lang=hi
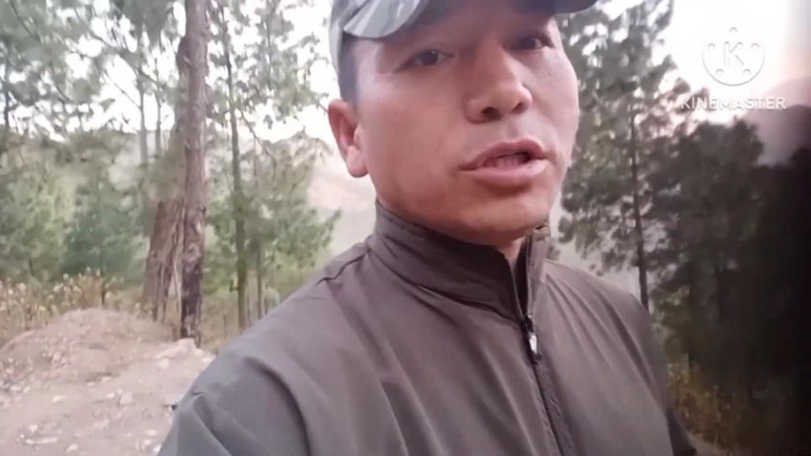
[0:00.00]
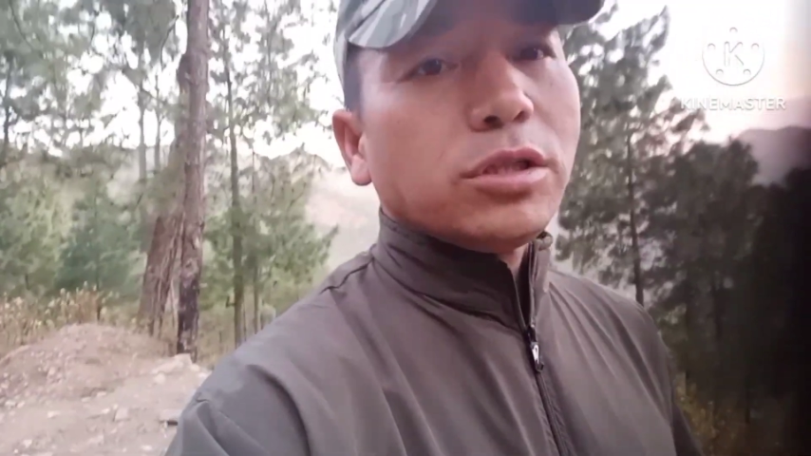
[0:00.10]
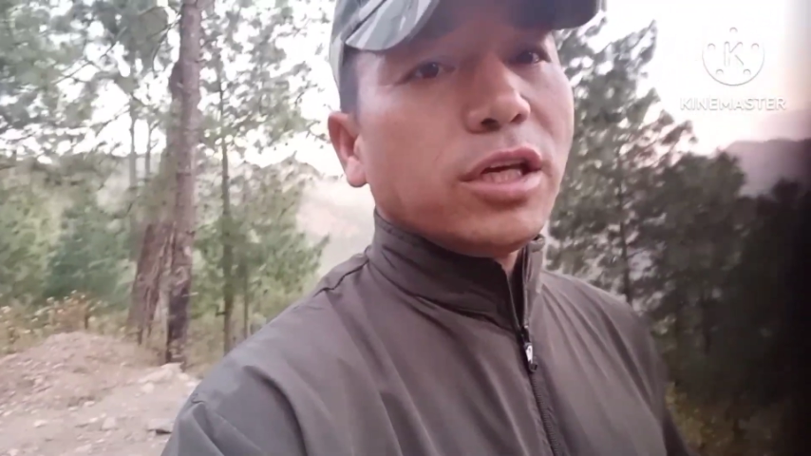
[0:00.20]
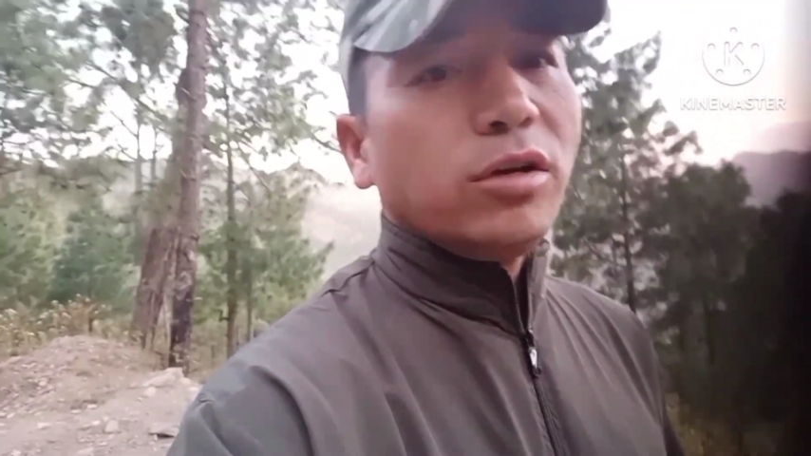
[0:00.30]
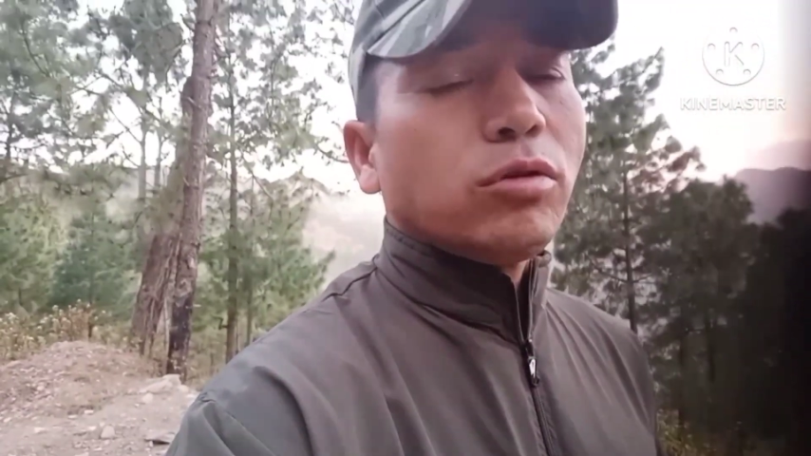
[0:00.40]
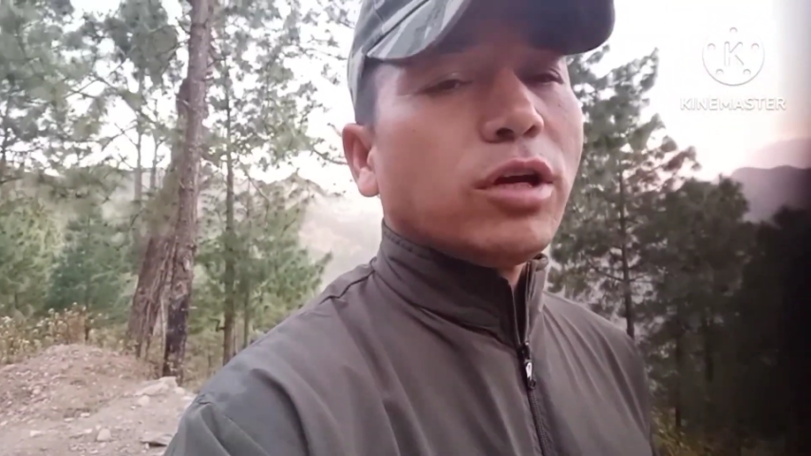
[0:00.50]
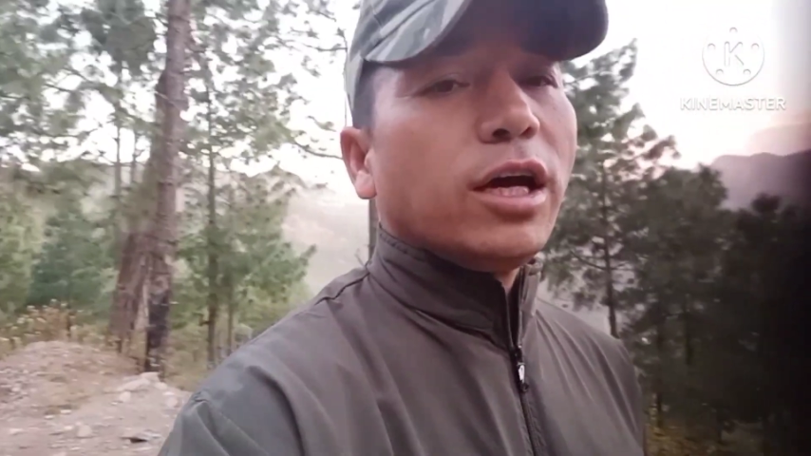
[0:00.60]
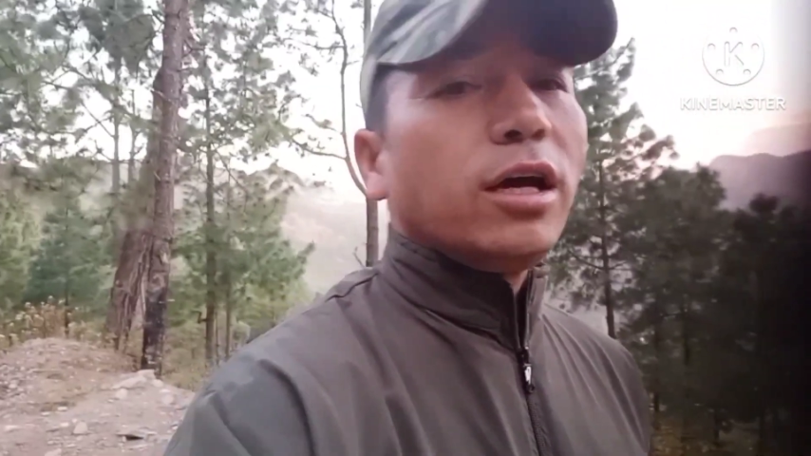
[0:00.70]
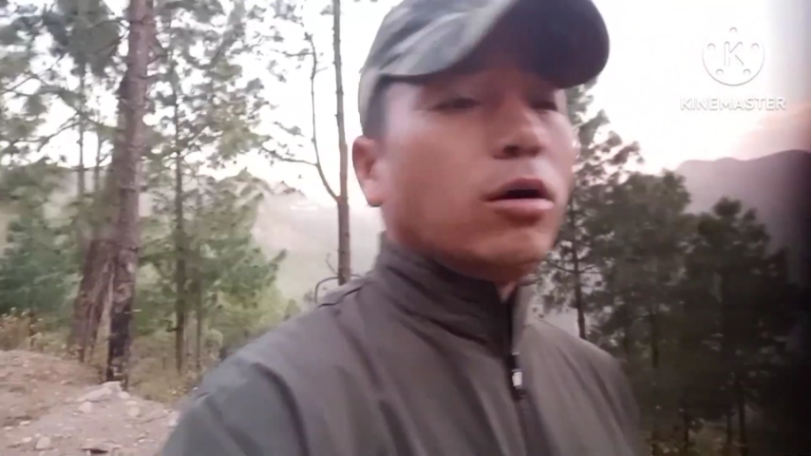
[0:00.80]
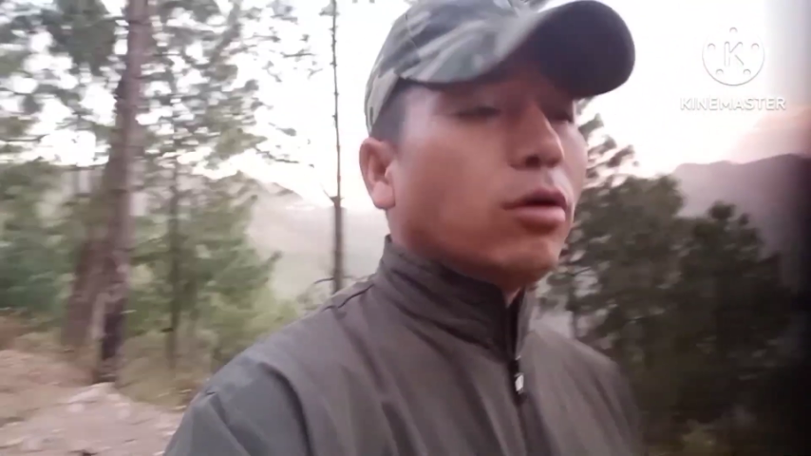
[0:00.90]
सही होता है
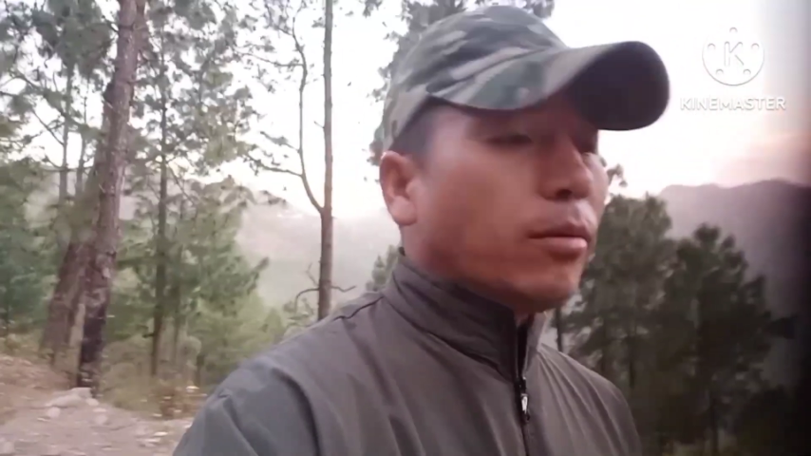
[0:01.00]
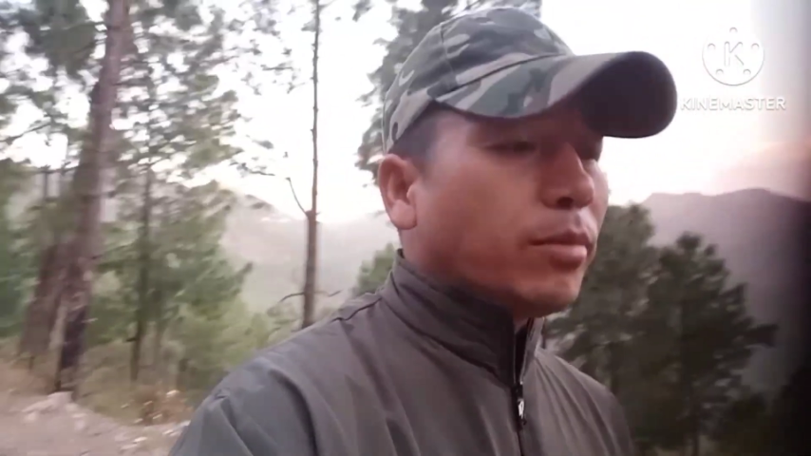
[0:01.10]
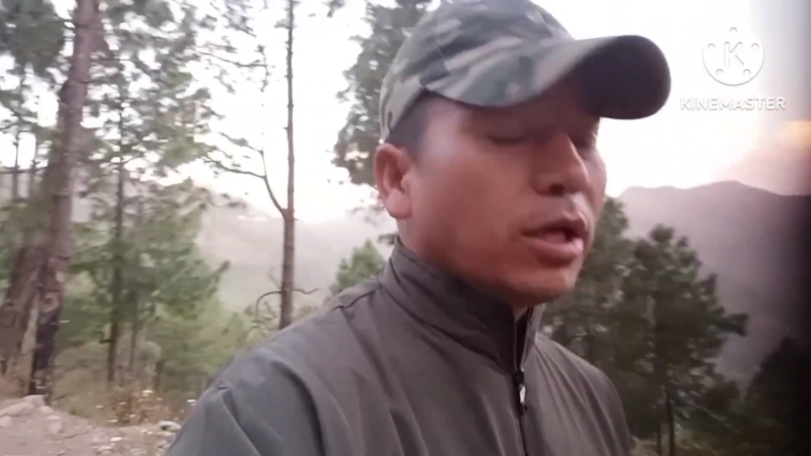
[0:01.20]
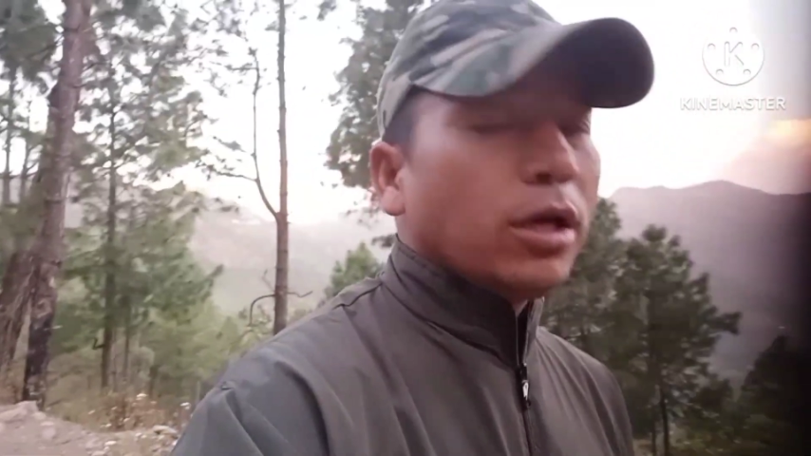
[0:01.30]
और अपनी